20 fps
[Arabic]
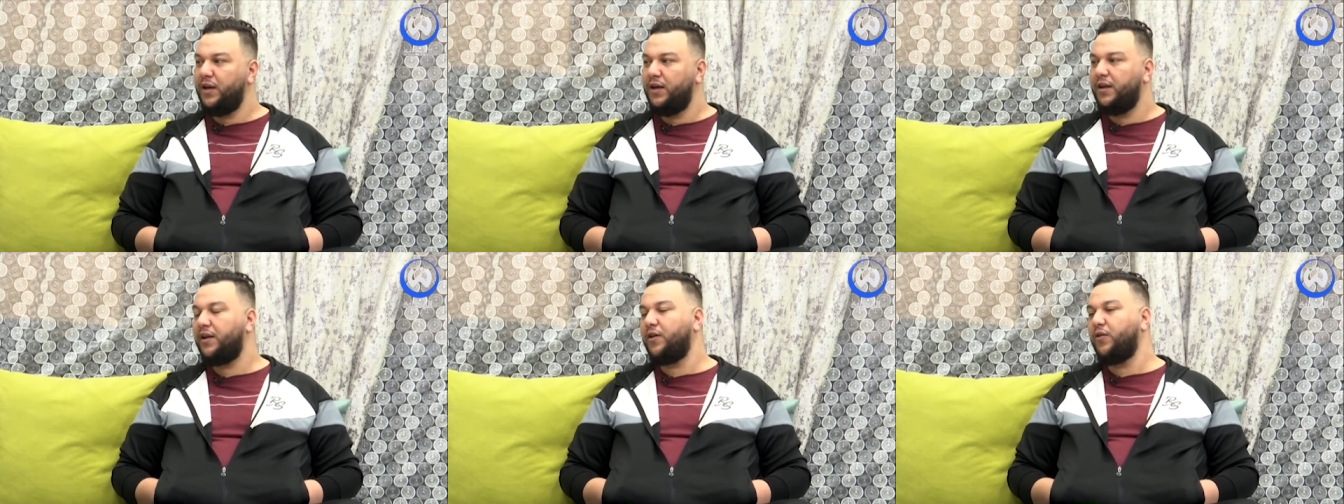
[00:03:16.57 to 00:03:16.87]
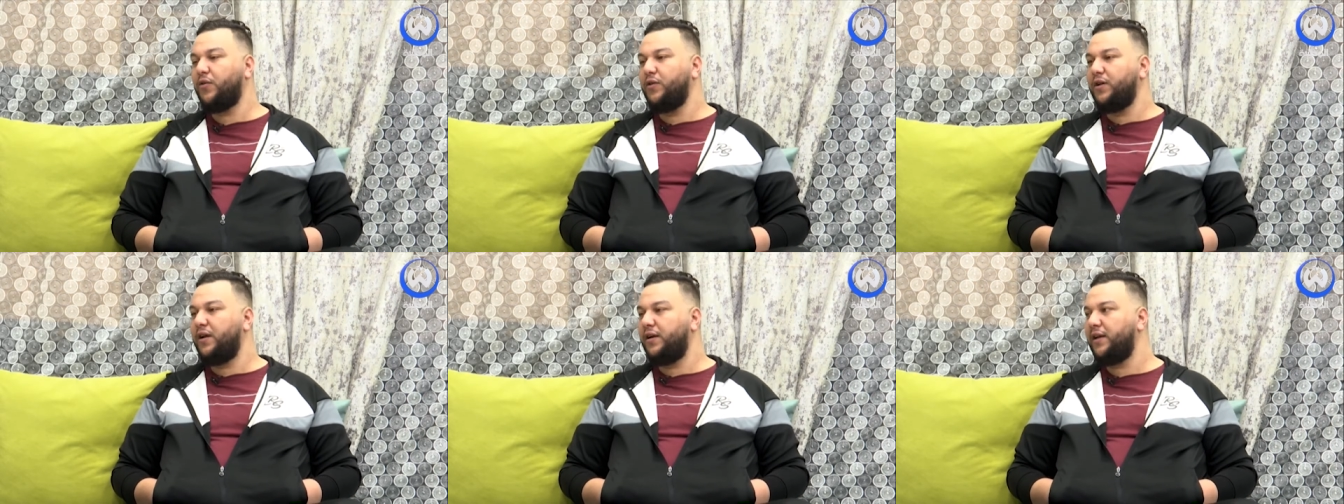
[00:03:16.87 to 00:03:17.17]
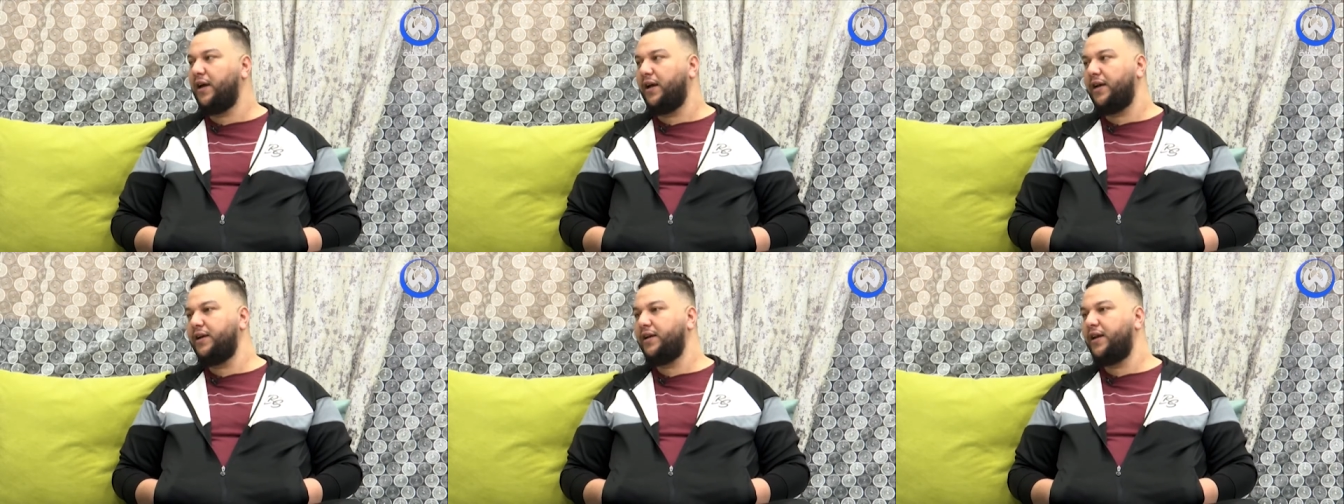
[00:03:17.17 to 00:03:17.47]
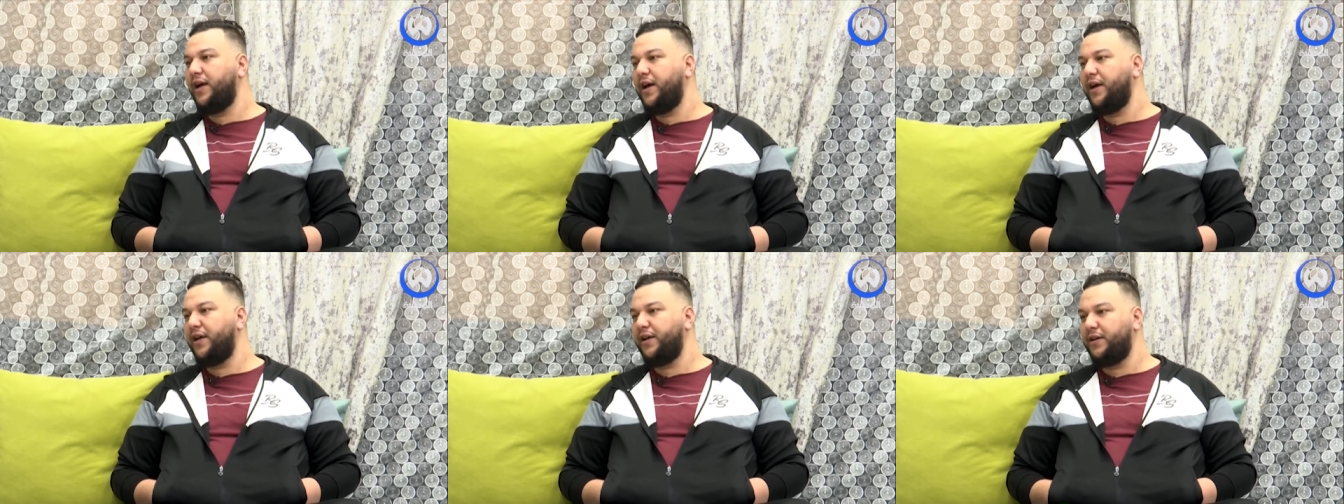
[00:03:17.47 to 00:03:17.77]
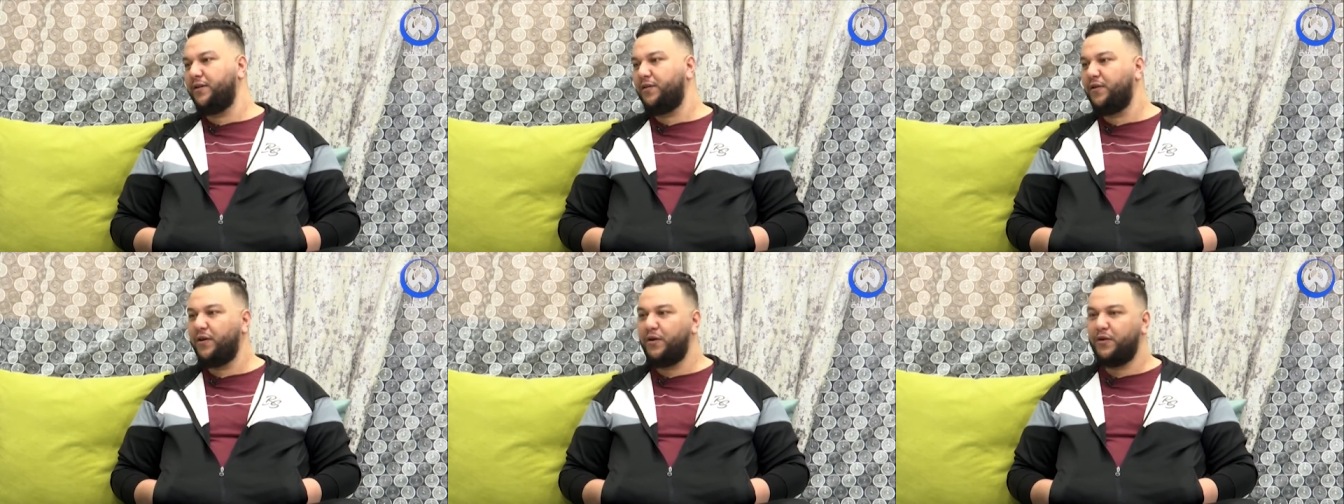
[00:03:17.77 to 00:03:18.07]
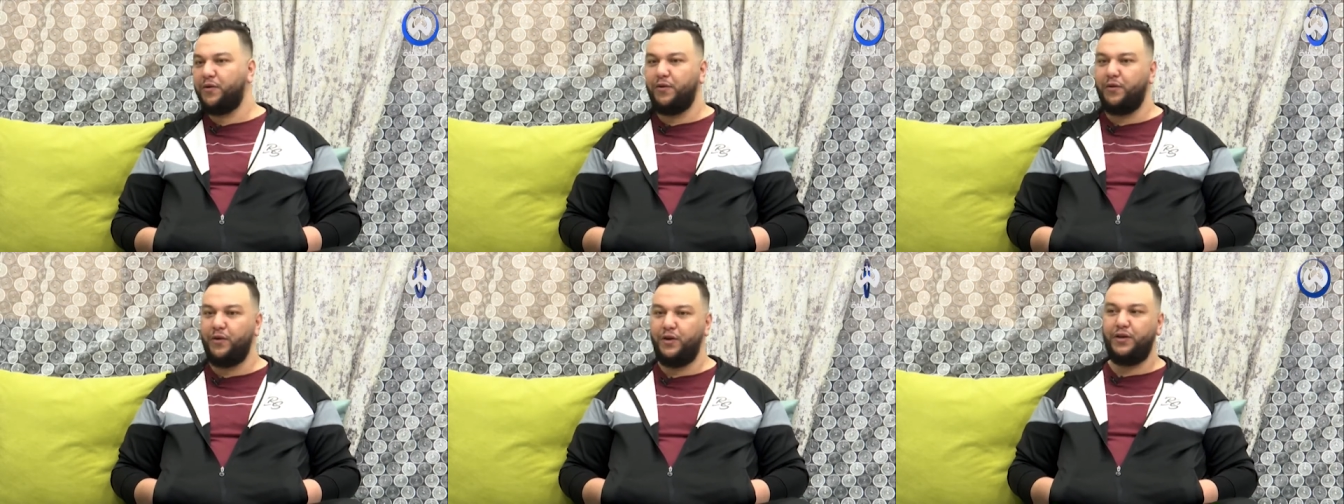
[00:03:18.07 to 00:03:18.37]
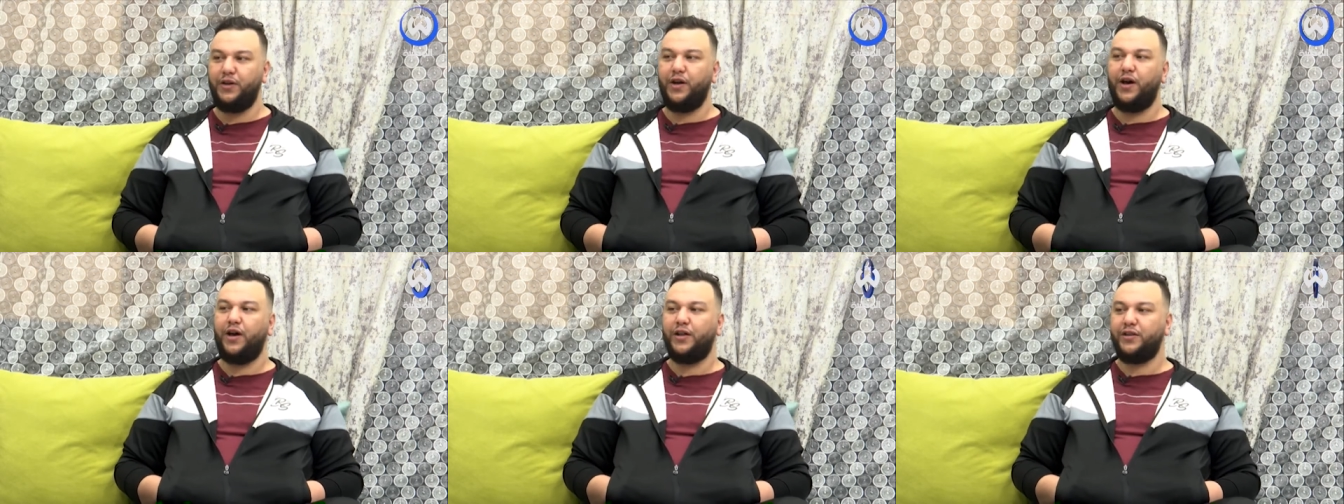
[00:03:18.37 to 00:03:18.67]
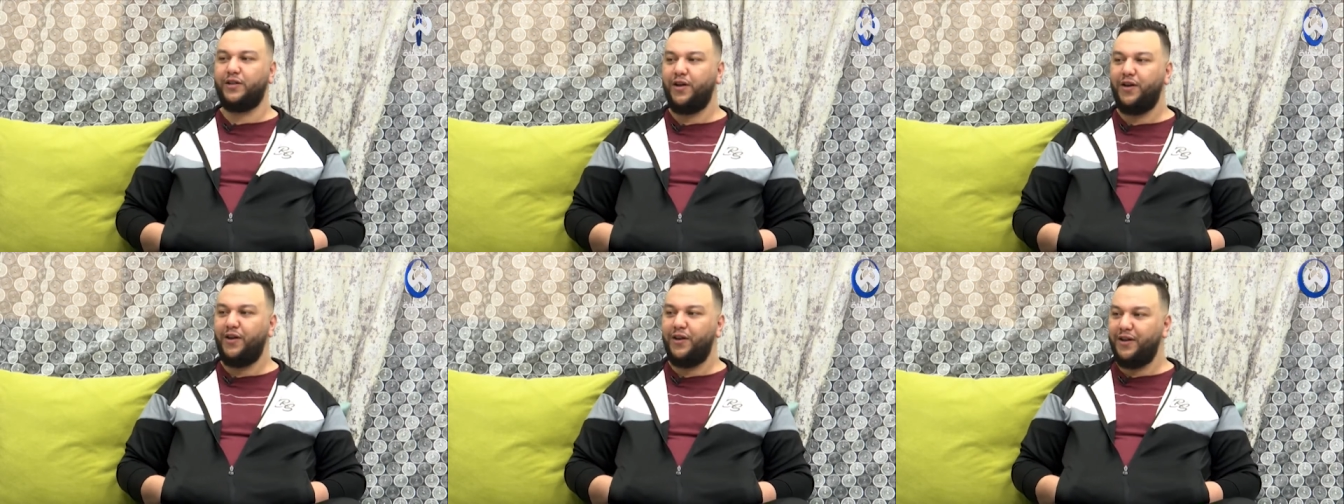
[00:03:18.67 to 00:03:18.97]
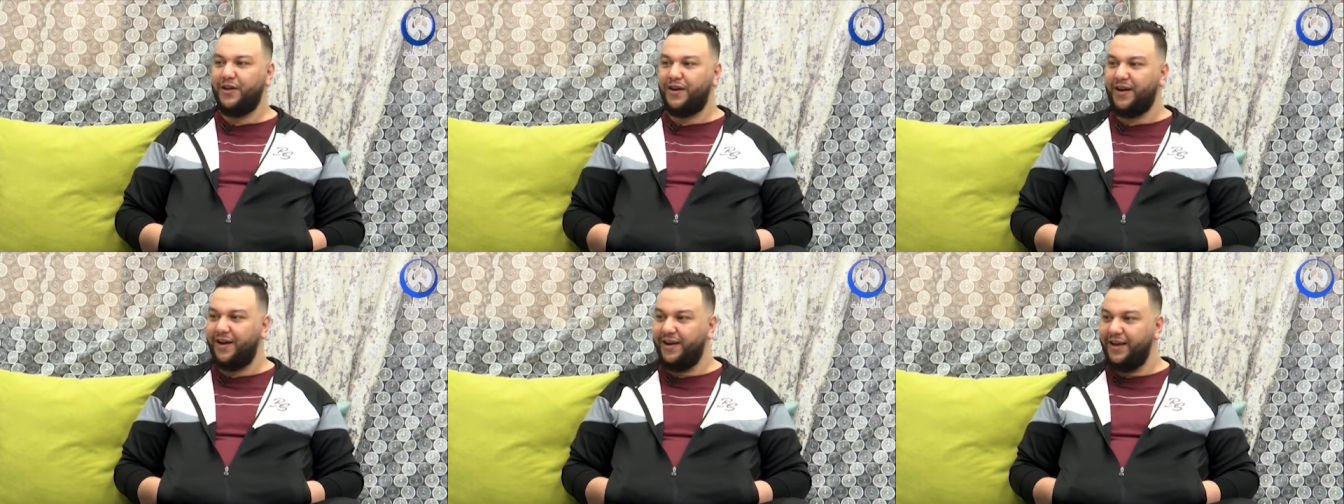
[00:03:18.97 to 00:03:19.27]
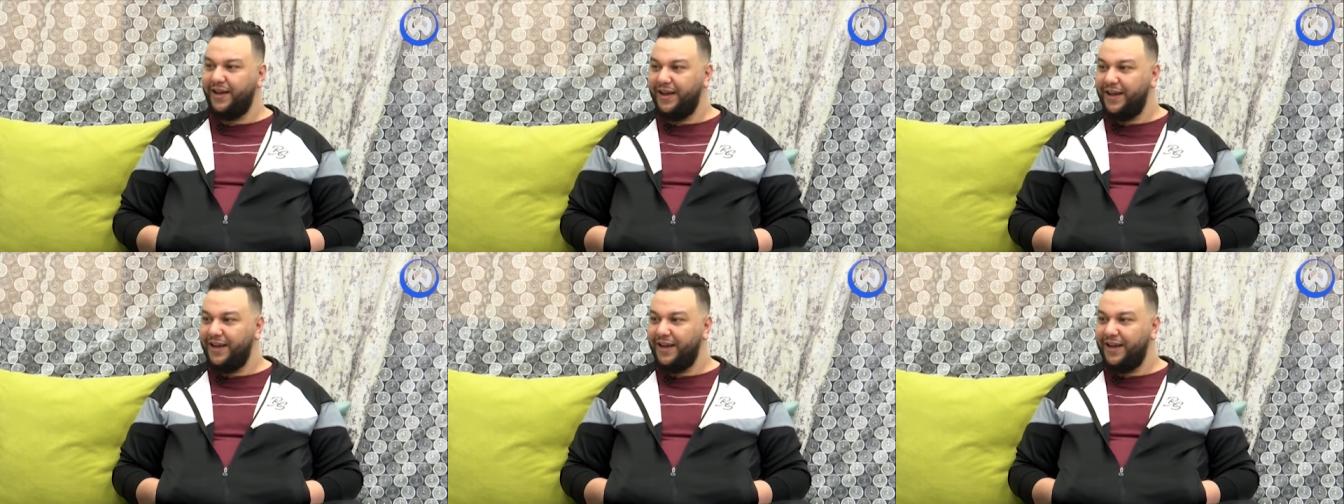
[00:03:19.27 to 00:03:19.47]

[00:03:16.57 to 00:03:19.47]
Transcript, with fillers: الخويا يا الهي والاخر يقول له انها طائره